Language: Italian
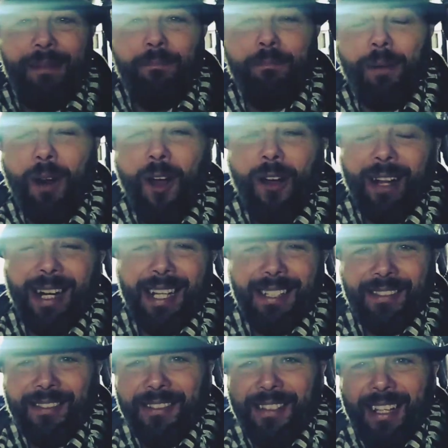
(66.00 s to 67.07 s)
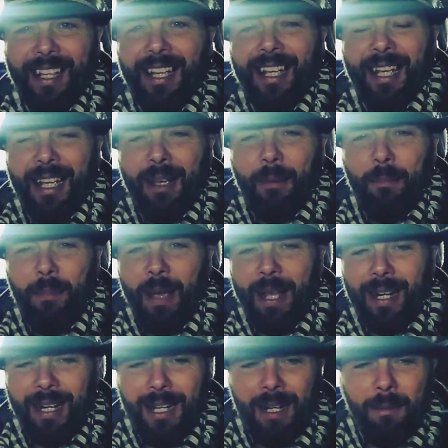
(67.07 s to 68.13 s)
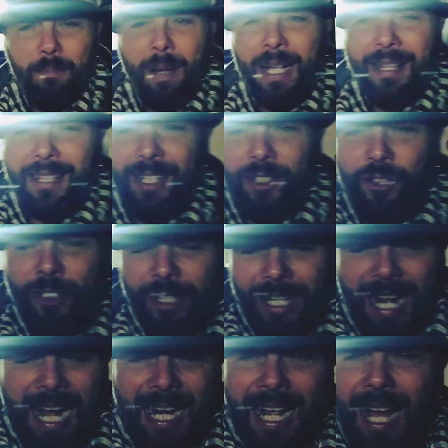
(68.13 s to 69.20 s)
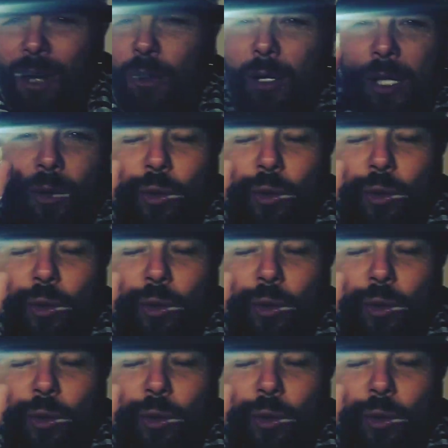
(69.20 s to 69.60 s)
in progress per il better generale. Allora,